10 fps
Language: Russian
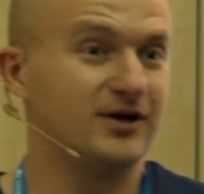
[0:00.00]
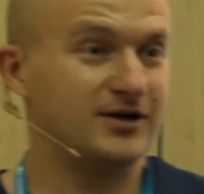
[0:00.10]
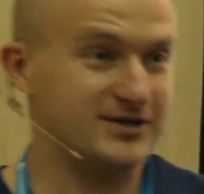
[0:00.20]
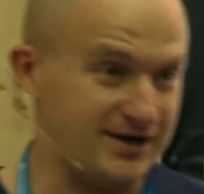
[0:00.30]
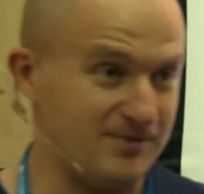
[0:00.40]

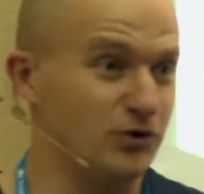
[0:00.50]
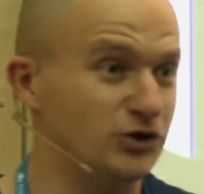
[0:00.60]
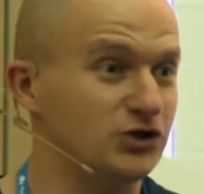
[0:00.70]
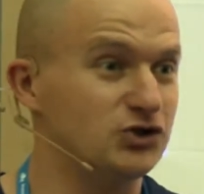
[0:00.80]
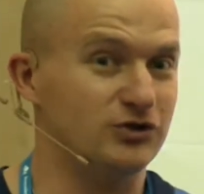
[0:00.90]

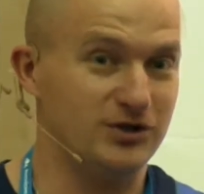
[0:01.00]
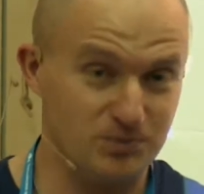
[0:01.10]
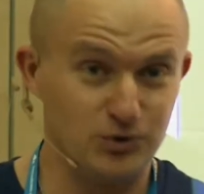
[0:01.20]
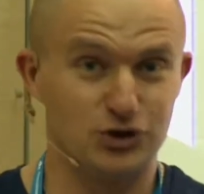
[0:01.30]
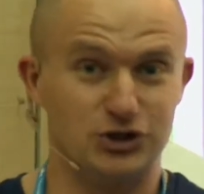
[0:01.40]
заработаешь все и
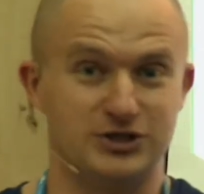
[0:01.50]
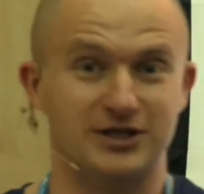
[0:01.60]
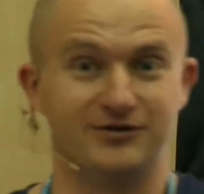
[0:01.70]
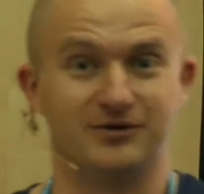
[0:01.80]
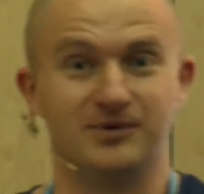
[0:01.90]
будешь
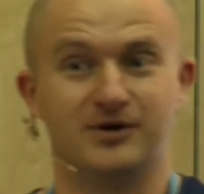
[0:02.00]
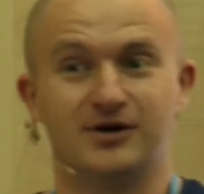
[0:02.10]
счастливым.